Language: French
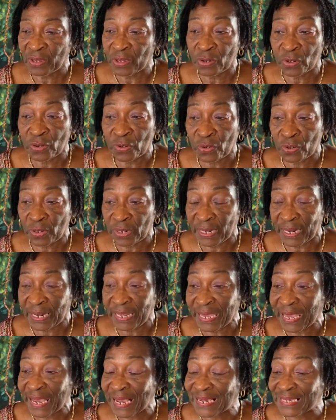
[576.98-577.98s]
un rôle
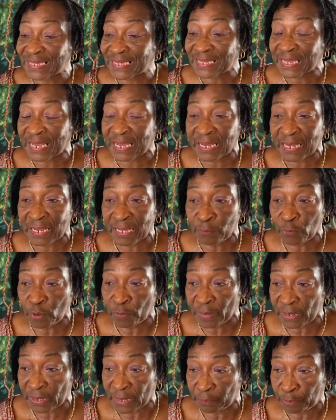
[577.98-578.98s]
extraordinaire
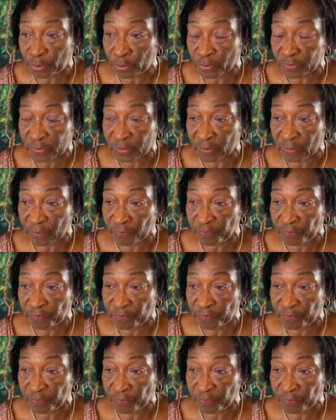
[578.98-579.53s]
extrêmement important.